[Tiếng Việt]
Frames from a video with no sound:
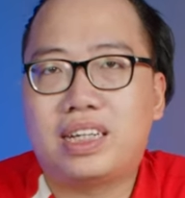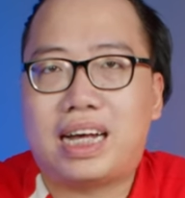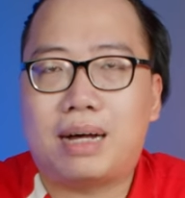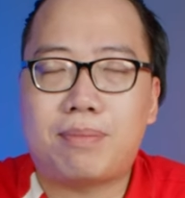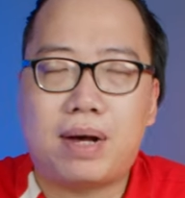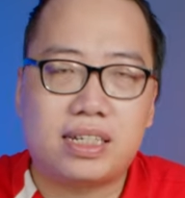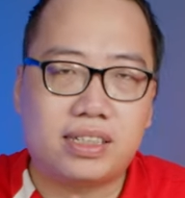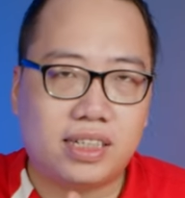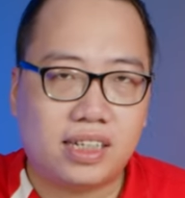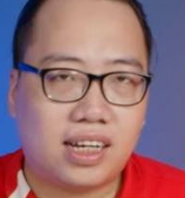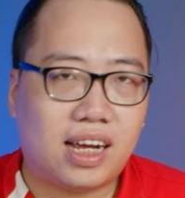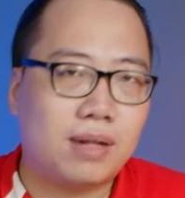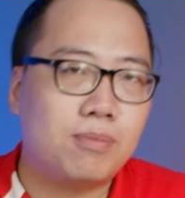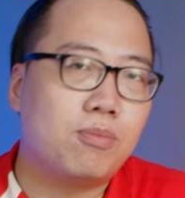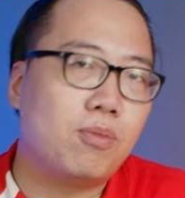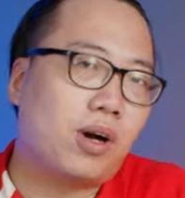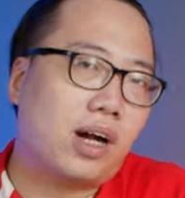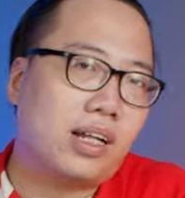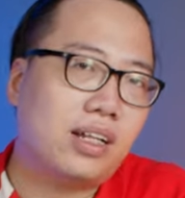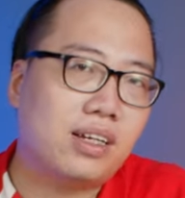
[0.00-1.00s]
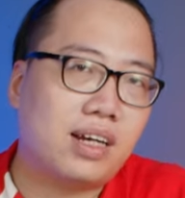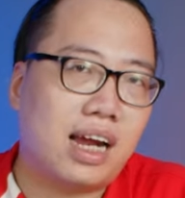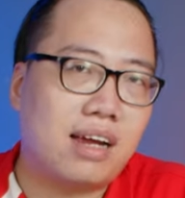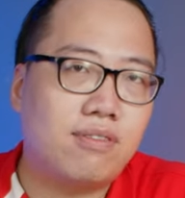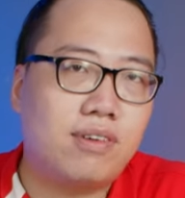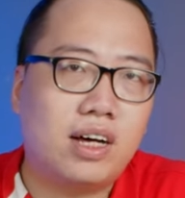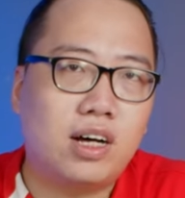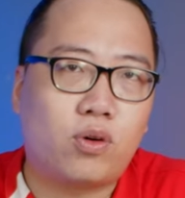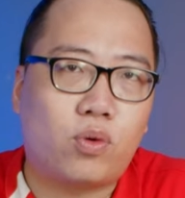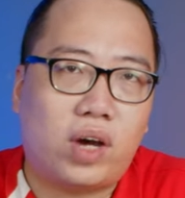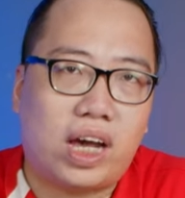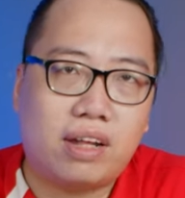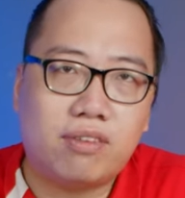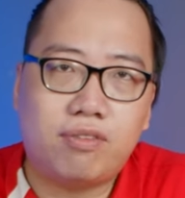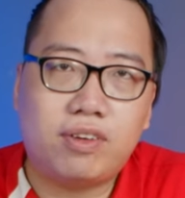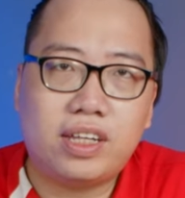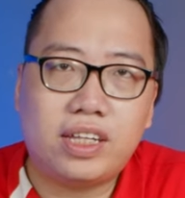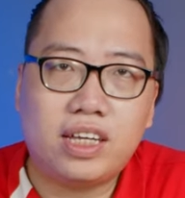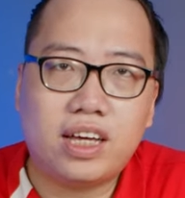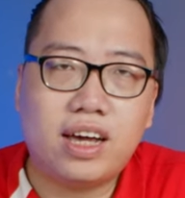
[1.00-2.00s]
thì các bạn sẽ cần một cái driver của
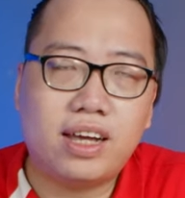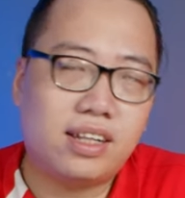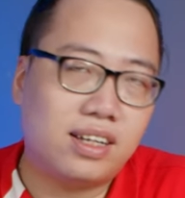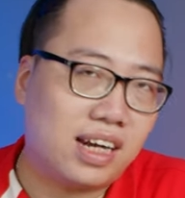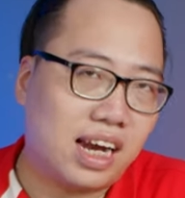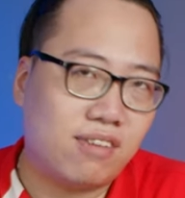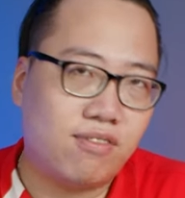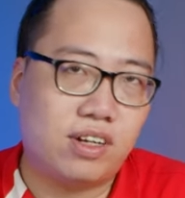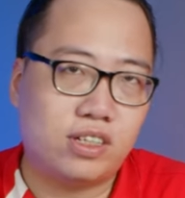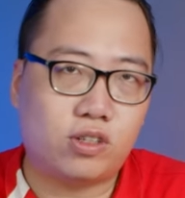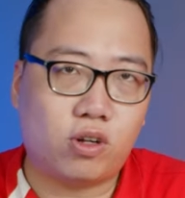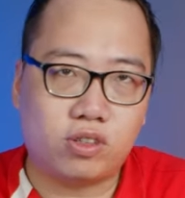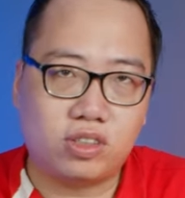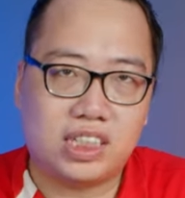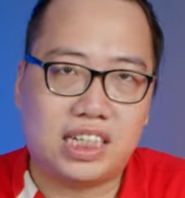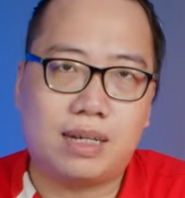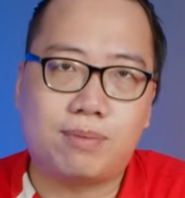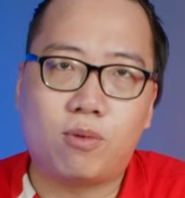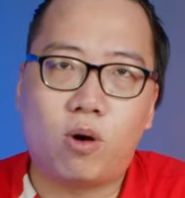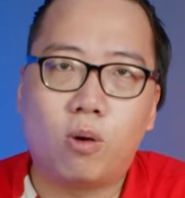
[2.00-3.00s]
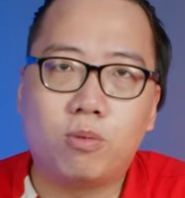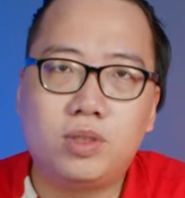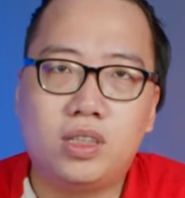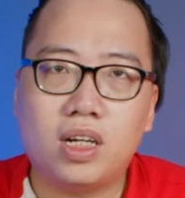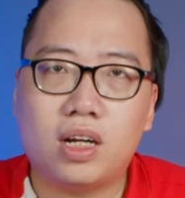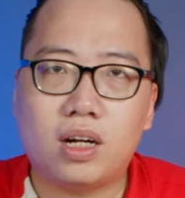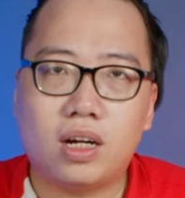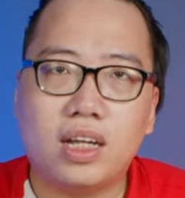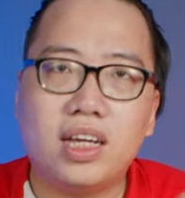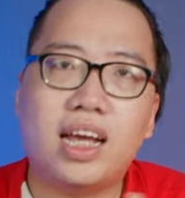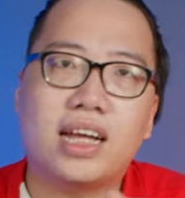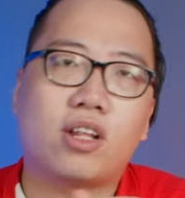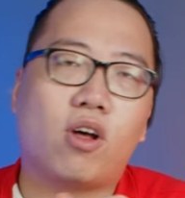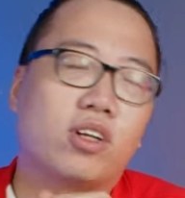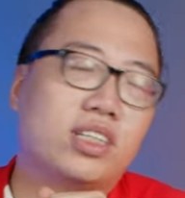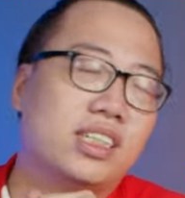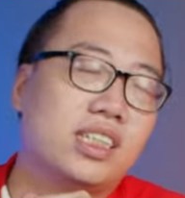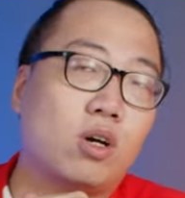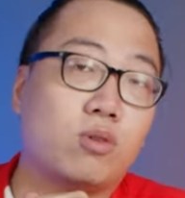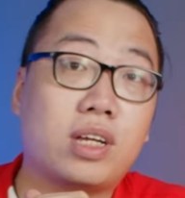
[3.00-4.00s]
NVDA Driver xò xỉ mà hôm trước Ly đã
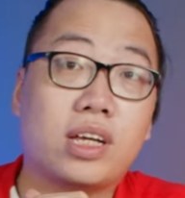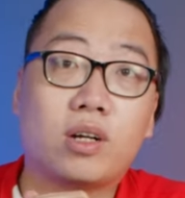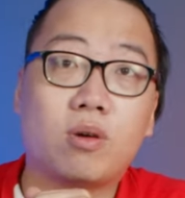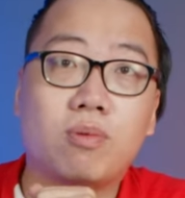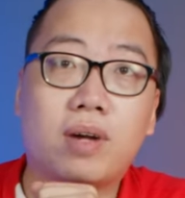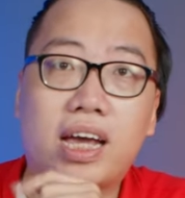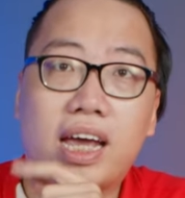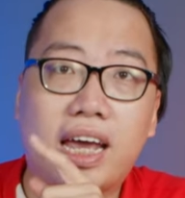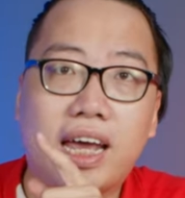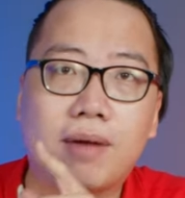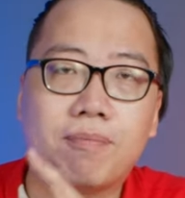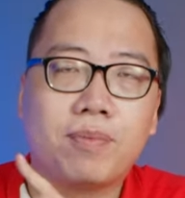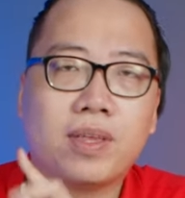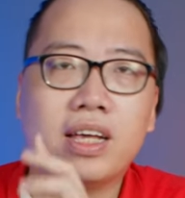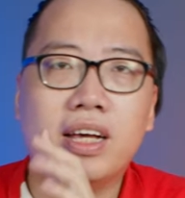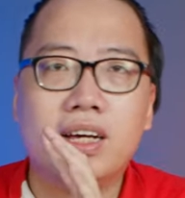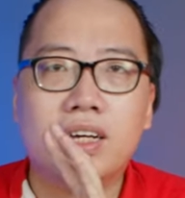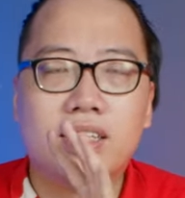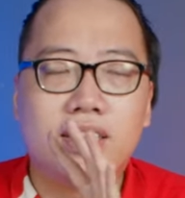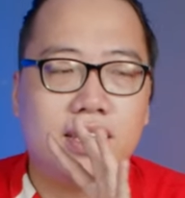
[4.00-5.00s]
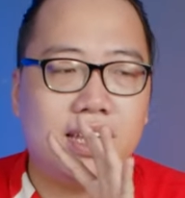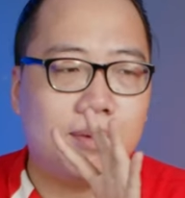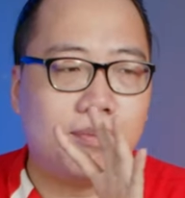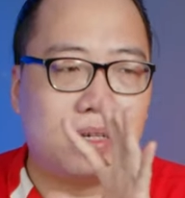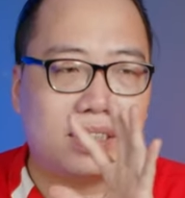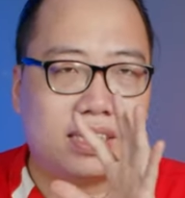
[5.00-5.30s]
nói trên tàu nhanh công nghệ ấy. Thì